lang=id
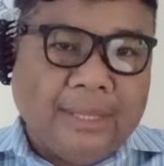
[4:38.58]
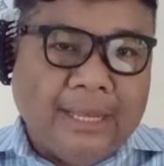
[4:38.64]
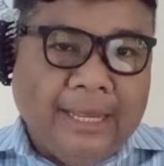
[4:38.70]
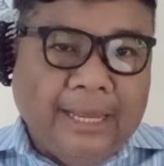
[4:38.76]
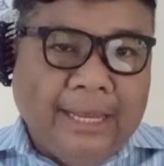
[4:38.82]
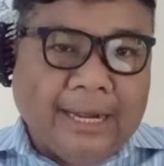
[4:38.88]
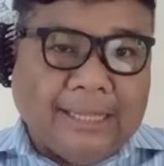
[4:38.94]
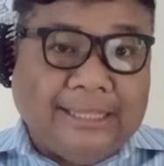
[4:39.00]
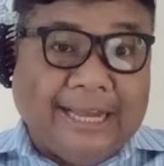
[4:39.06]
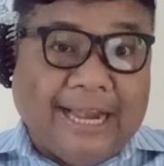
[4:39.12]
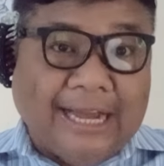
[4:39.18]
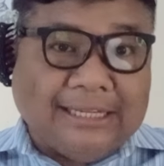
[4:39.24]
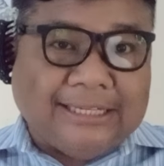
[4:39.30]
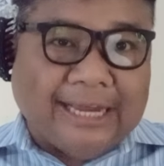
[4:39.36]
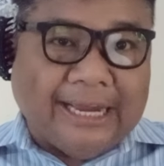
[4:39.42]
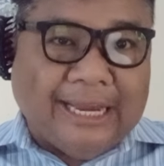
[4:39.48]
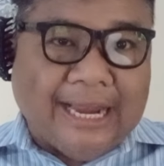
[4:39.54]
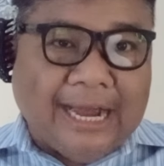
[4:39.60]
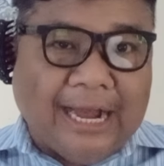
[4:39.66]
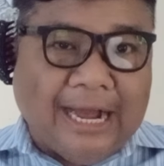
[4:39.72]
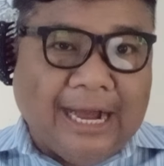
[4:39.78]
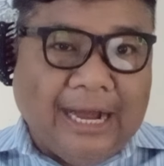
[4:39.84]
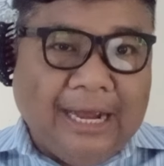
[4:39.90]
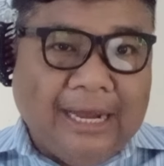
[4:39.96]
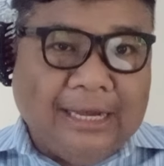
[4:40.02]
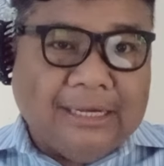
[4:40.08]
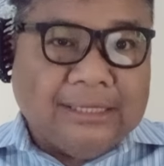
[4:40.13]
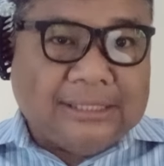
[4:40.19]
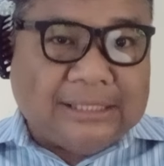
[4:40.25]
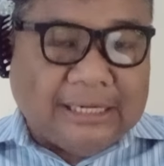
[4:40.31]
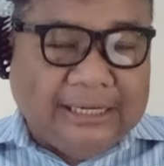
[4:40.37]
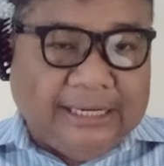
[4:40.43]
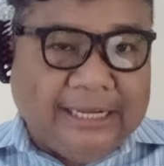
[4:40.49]
Ketika saya
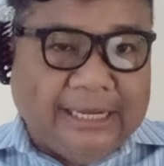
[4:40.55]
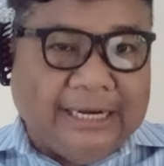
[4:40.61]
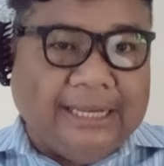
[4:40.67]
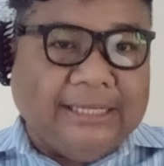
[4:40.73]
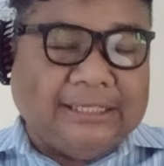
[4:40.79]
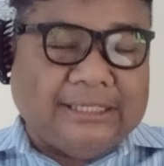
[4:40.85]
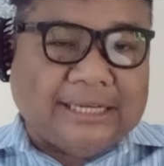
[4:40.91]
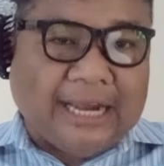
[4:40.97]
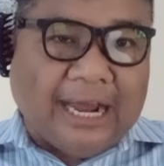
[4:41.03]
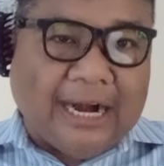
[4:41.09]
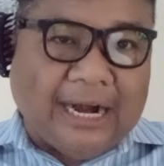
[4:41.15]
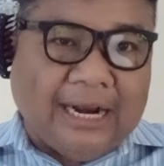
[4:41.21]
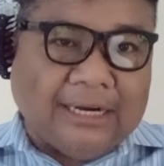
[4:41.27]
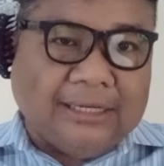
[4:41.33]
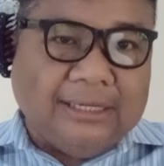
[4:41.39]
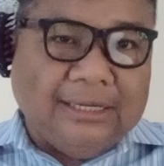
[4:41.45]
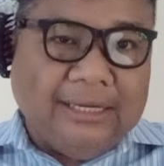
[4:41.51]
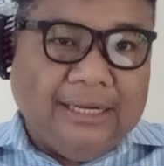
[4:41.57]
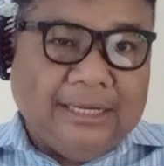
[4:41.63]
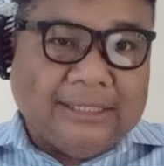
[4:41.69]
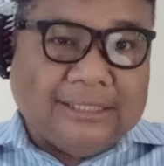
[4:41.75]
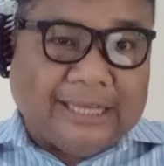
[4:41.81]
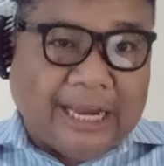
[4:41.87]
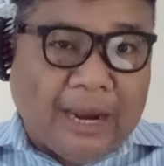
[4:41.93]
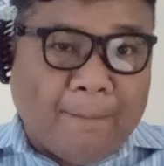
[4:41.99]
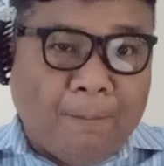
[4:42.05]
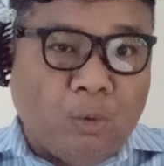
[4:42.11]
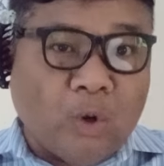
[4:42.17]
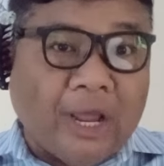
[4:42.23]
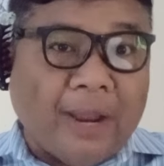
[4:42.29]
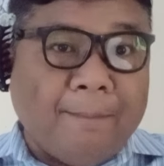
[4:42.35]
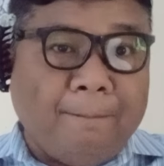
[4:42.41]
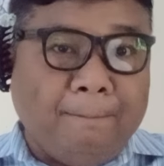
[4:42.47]
sendiri sekarang, saya mulai
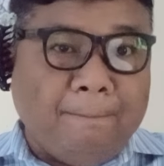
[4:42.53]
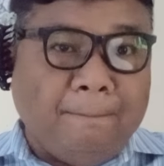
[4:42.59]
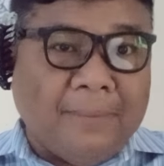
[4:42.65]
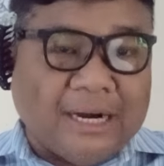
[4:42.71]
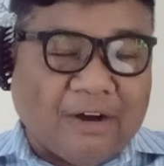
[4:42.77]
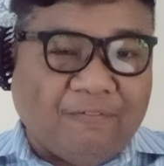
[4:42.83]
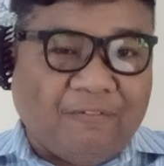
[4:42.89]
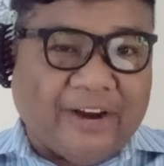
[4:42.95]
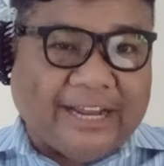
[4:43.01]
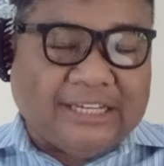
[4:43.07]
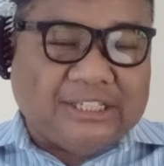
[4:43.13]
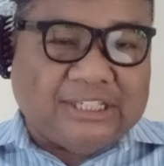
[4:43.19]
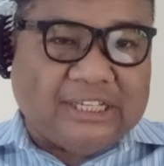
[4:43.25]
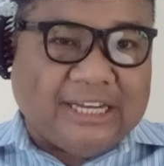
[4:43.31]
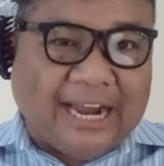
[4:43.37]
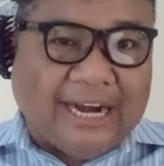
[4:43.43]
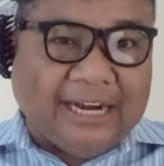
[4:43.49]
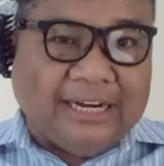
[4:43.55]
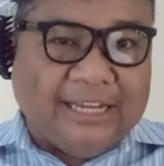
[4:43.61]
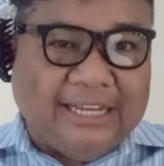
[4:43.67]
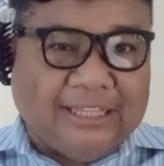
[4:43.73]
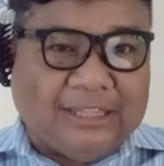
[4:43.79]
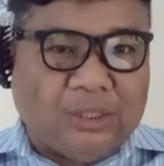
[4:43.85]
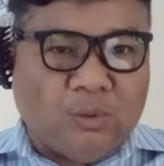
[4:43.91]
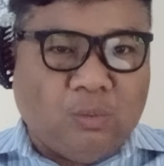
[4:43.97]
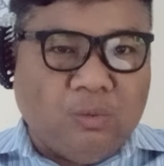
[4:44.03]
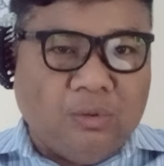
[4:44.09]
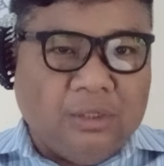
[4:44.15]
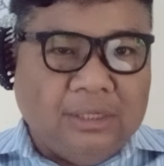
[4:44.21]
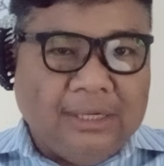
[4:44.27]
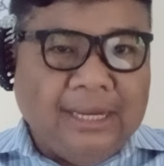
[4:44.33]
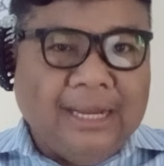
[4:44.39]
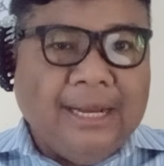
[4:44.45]
merefleksikan itu.
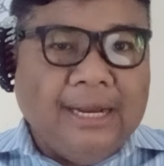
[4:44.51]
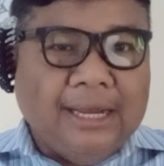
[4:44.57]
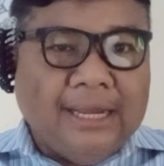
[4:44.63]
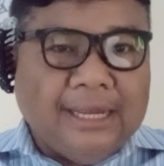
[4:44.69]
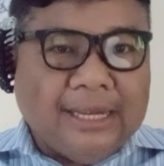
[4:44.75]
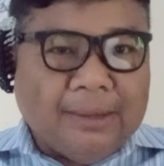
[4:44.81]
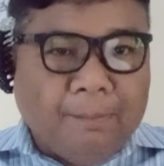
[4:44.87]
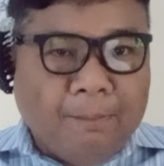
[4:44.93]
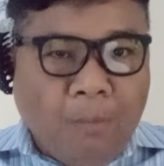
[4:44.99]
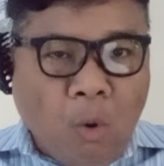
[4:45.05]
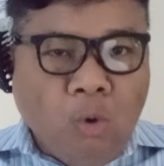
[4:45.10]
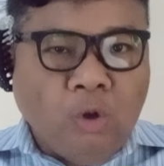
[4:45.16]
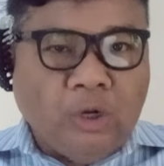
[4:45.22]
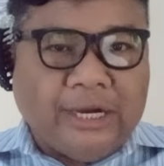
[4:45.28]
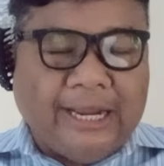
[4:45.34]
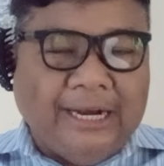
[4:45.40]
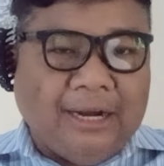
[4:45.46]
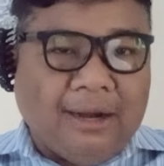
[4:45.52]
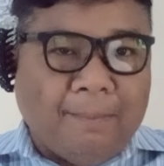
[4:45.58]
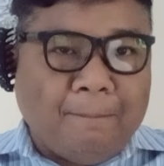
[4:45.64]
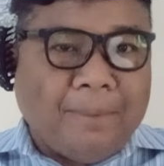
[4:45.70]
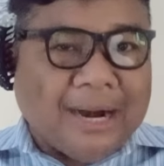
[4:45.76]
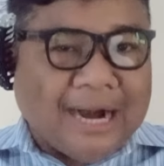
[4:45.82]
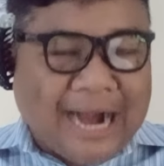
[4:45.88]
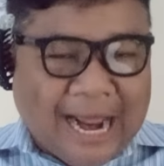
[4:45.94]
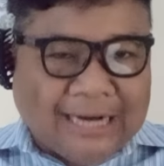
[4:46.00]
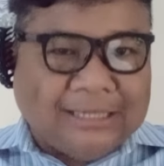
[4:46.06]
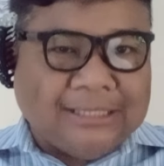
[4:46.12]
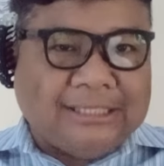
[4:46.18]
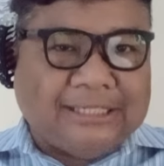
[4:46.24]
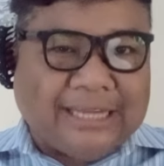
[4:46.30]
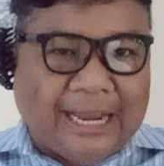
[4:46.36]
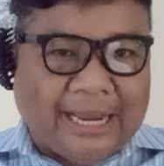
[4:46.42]
Mungkin peran
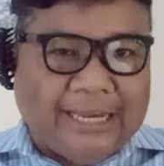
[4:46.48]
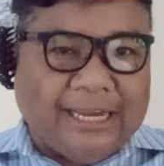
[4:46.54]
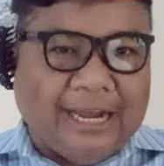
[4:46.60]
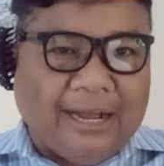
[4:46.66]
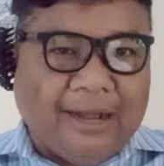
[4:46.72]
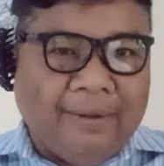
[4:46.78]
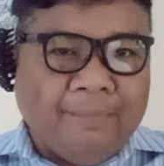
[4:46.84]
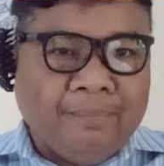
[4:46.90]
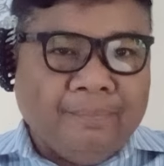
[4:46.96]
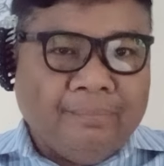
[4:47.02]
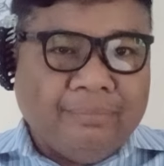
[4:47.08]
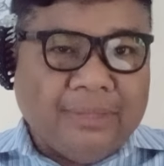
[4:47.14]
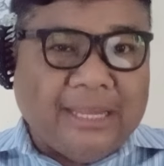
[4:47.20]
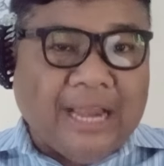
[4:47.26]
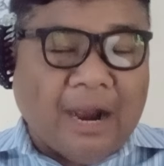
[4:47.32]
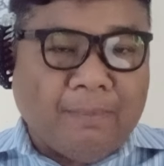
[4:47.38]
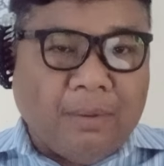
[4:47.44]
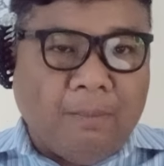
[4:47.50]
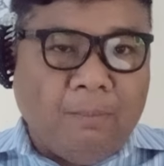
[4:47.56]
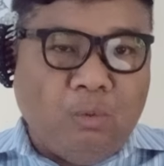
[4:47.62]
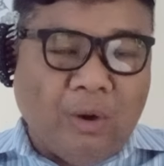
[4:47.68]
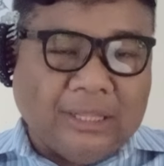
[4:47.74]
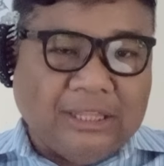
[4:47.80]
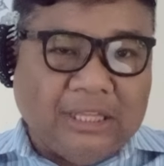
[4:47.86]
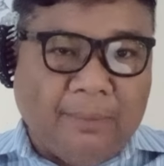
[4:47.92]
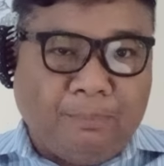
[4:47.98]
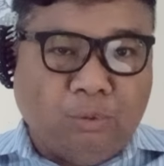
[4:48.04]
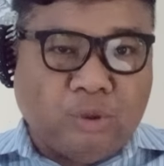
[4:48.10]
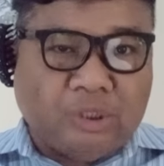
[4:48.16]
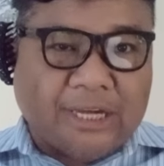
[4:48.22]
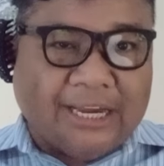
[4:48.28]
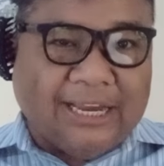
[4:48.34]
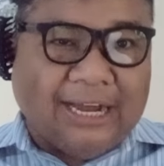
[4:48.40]
saya yang membuat ibu
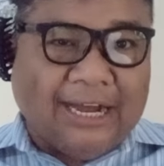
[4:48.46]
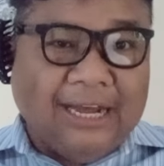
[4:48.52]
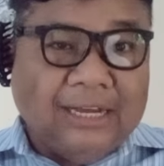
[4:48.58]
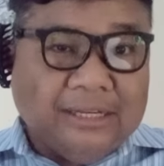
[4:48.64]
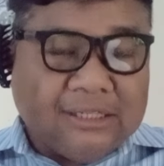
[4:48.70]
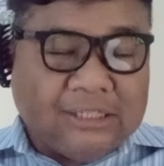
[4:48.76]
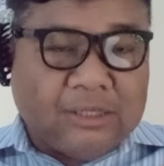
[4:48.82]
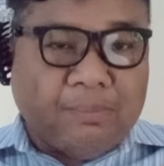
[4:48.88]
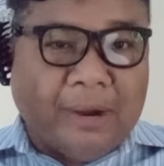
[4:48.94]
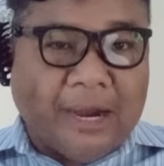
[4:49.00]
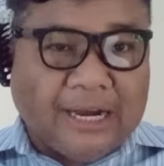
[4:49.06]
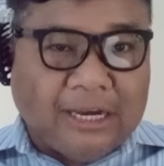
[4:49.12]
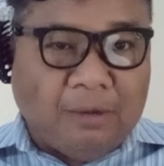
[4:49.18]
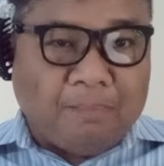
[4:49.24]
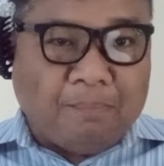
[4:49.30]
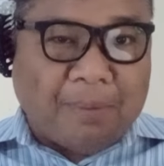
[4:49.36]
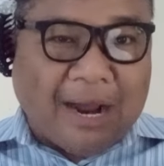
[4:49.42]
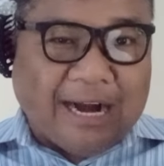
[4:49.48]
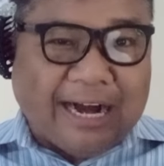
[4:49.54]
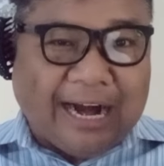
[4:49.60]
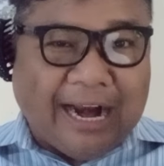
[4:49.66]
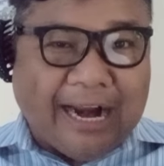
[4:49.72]
saya semakin parah